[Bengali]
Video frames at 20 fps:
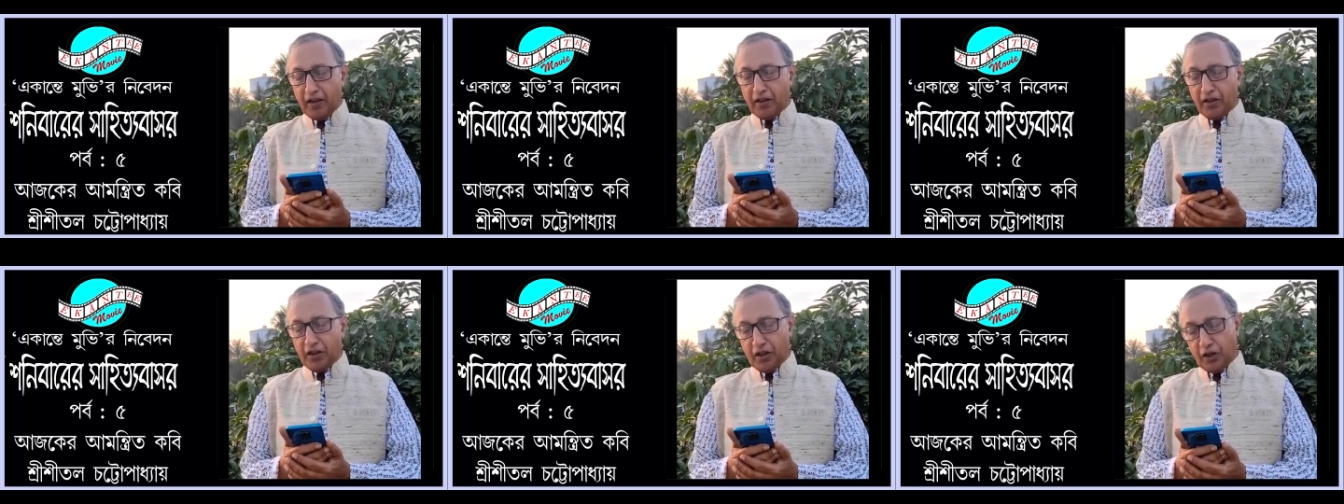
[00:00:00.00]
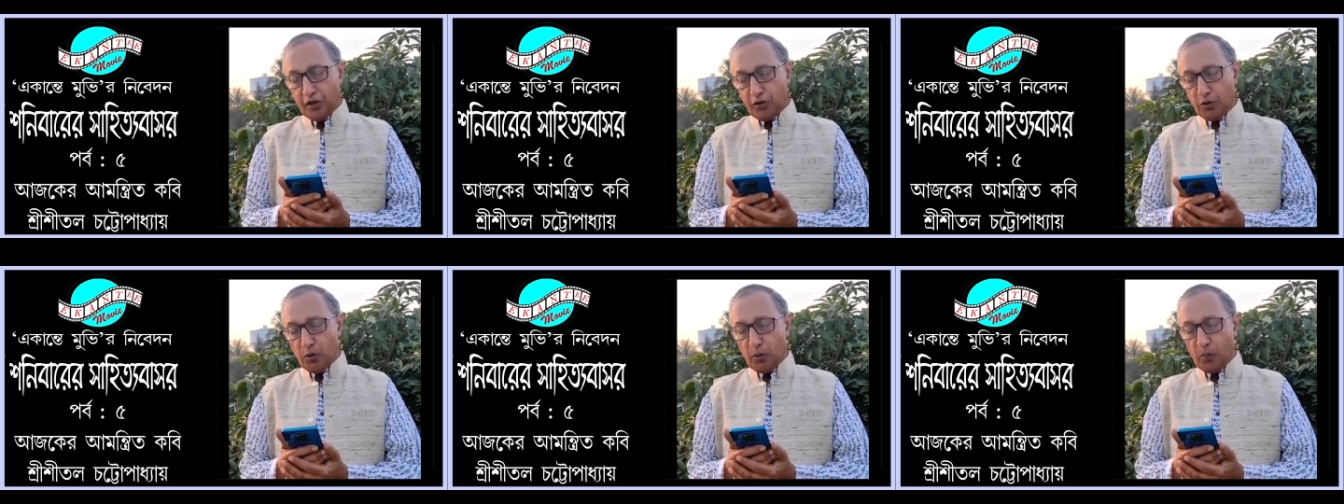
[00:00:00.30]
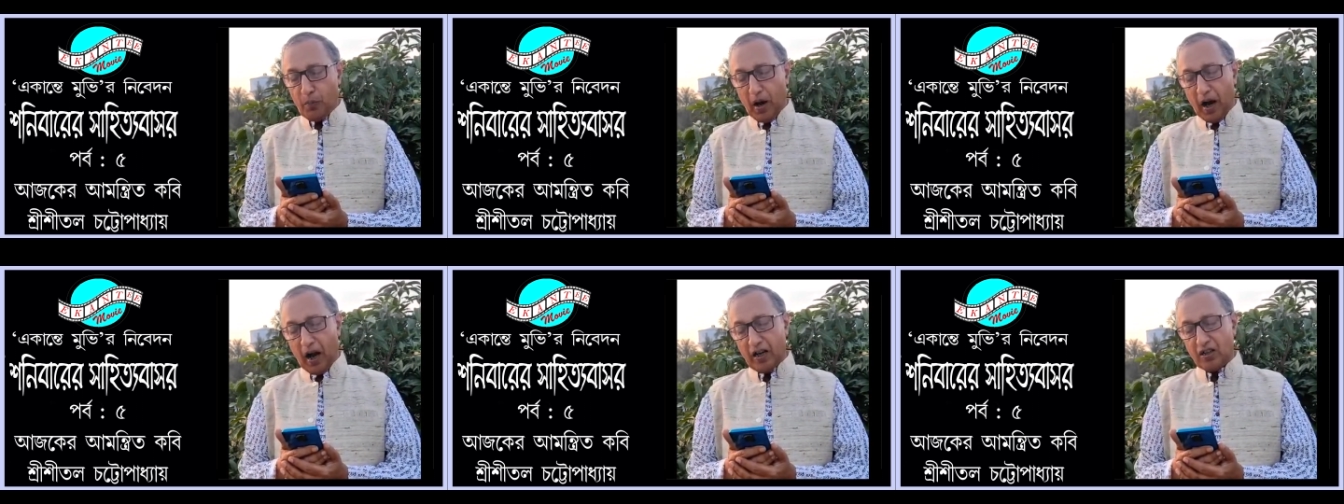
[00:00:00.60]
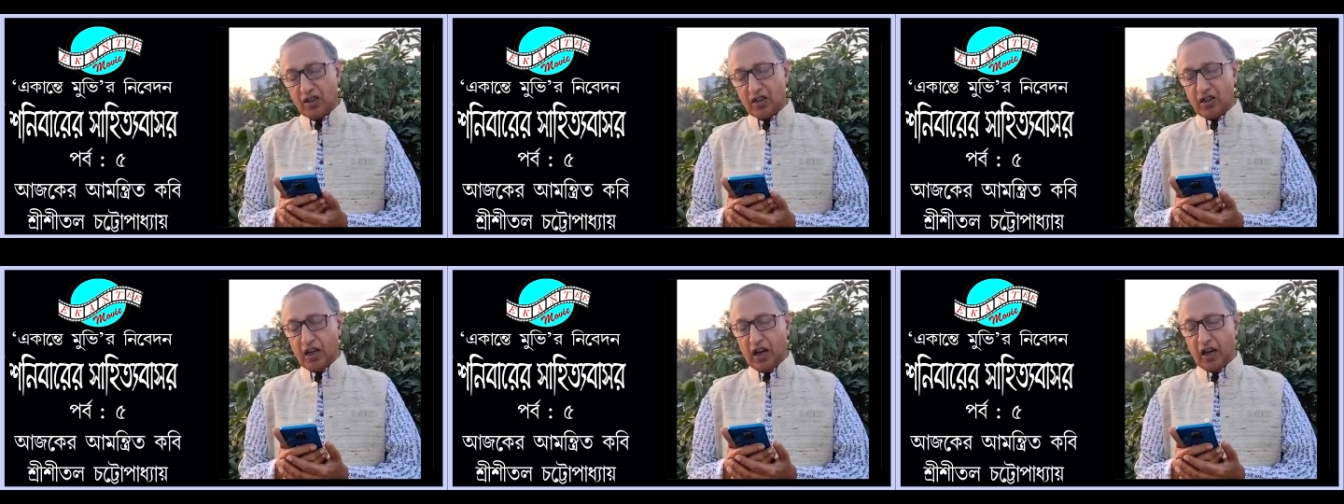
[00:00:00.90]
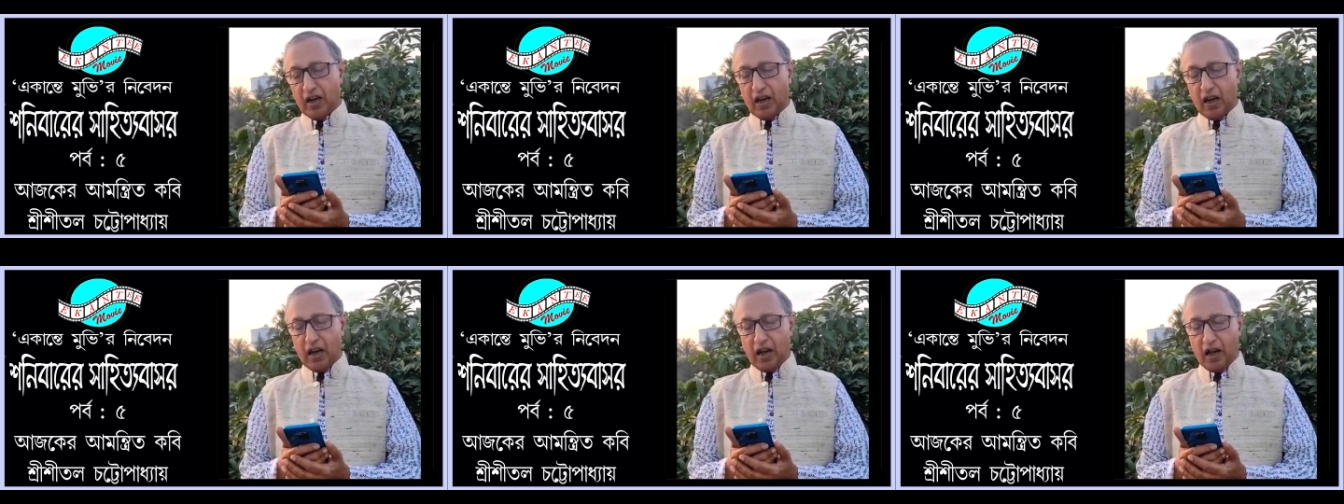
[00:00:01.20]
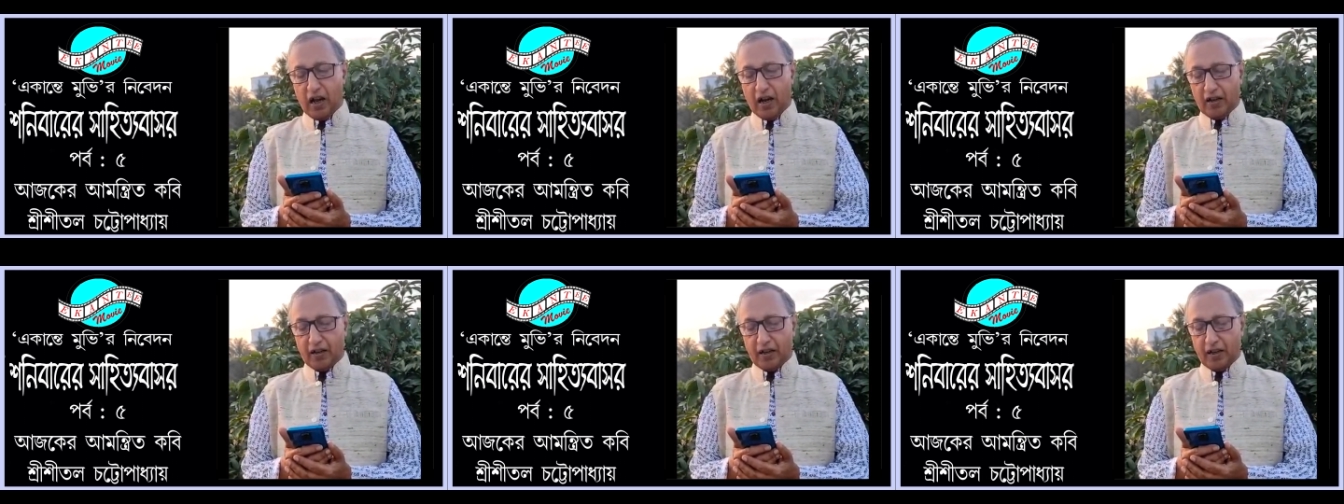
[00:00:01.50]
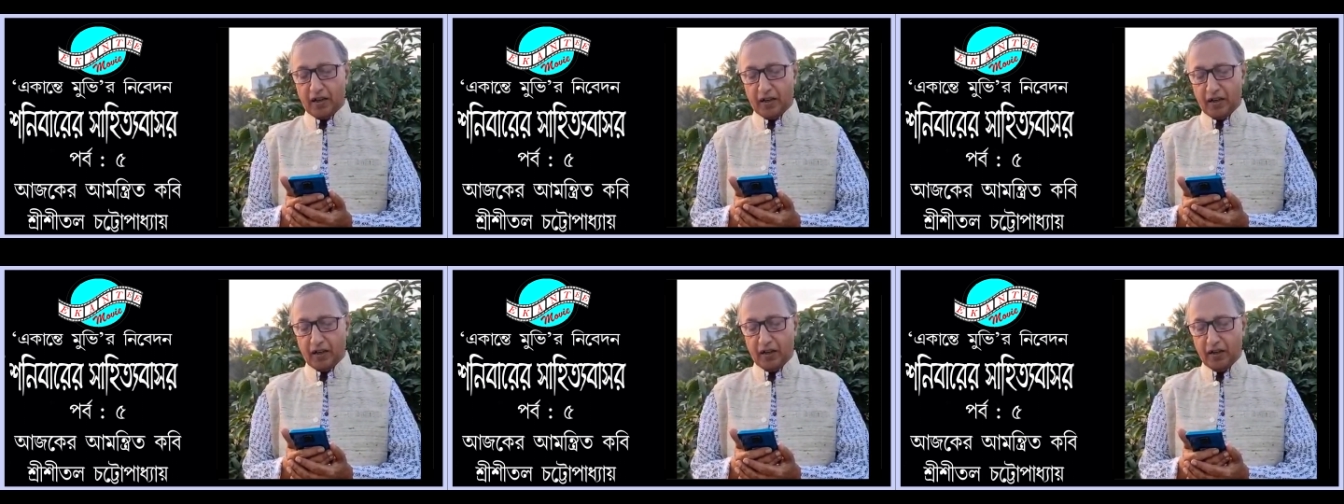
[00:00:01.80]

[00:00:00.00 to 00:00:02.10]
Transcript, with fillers: শিশু পাঠশালা হাঁটে